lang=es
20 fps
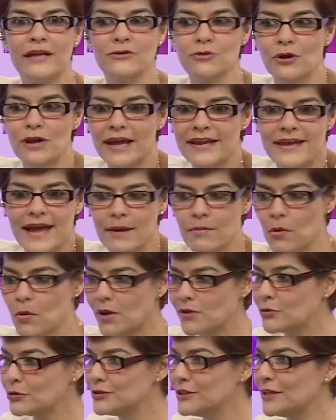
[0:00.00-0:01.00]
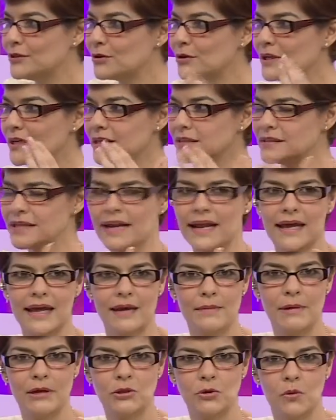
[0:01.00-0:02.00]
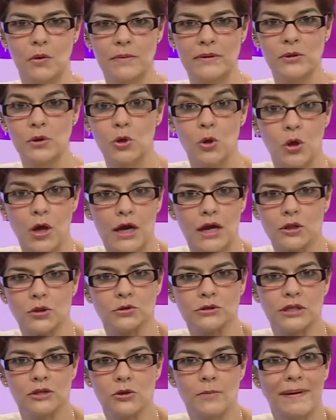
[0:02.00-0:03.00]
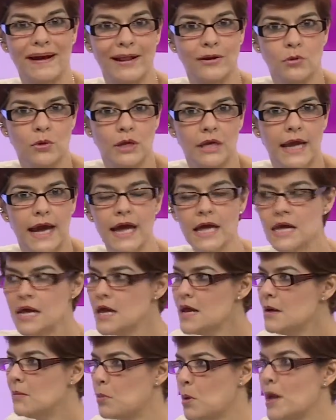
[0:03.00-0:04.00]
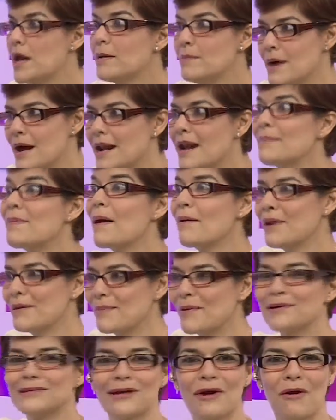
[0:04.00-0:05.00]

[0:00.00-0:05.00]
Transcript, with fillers: yo la llamo cuando siento, que será que me estoy volviendo loca, que estoy siendo paranoica, voy a llamarla para ver porque eso es